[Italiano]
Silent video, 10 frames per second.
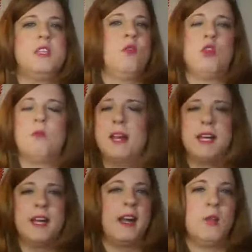e si vogliono
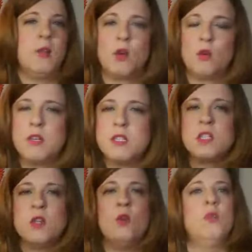magari creare nuove
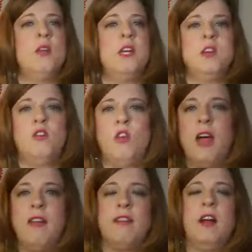connessioni,
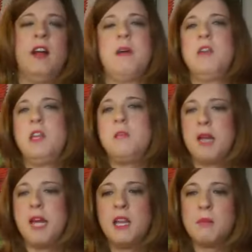eccetera. A me viene
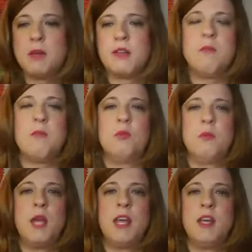in mente, per
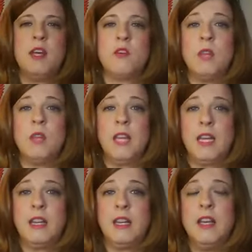esempio, i miei eh,
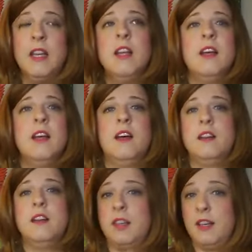studenti
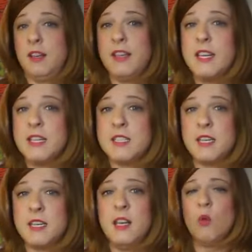eh,
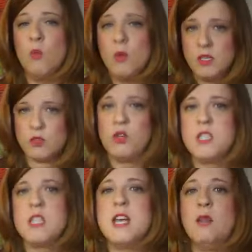tedeschi a cui sto
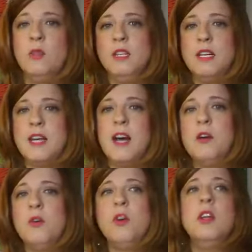insegnando
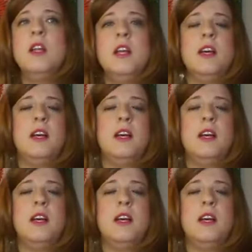italiano,